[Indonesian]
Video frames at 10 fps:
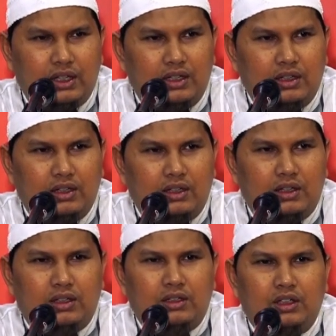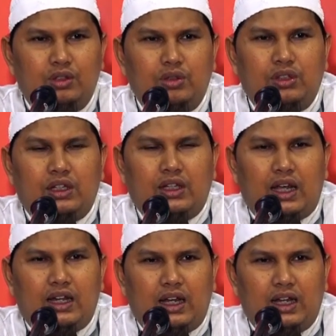Ya. Tentu
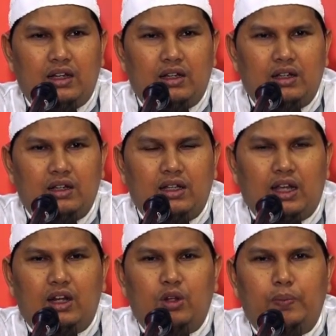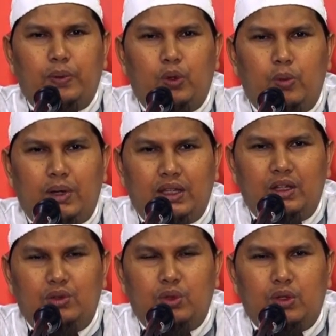terkadang kalau
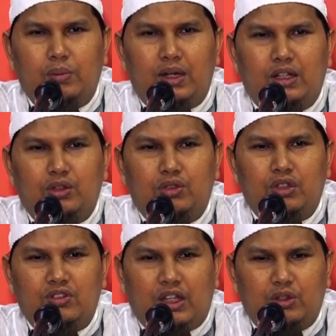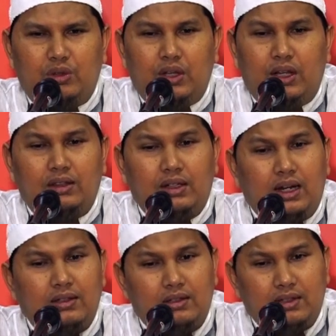pedomannya untuk kembali itu sesat juga,
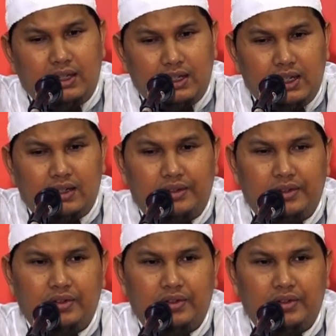terkadang sesat dia.